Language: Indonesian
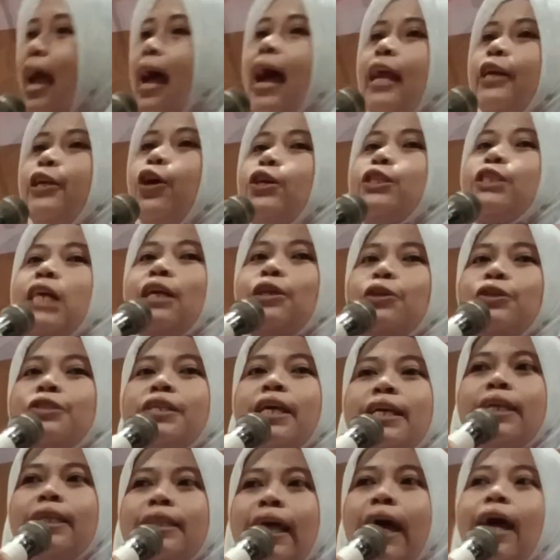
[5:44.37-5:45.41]
dosa-dosa
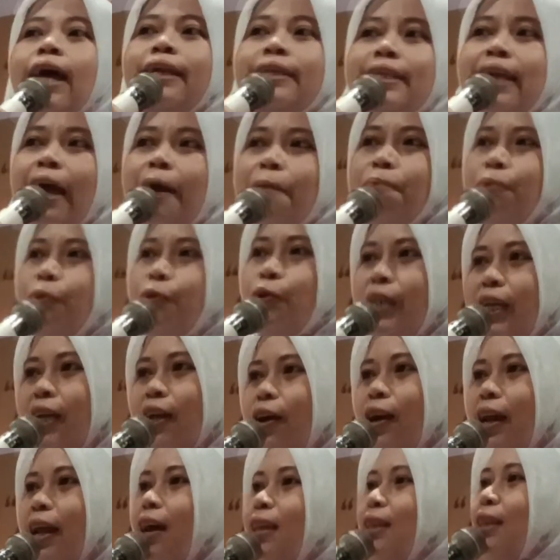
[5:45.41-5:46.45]
kita diampuni
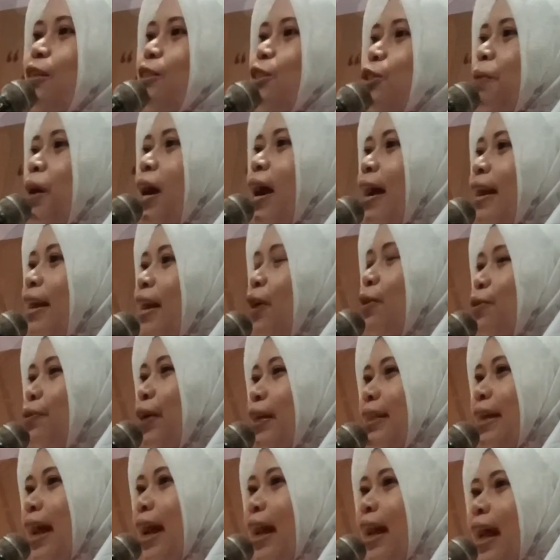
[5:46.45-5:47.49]
oleh Allah Subhanahu Wa
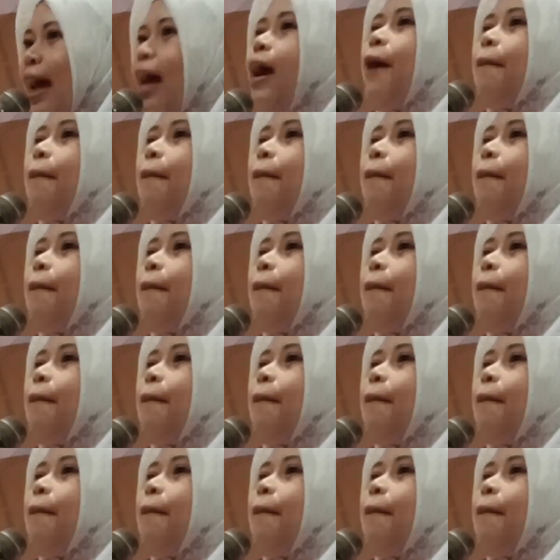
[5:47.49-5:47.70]
Taala.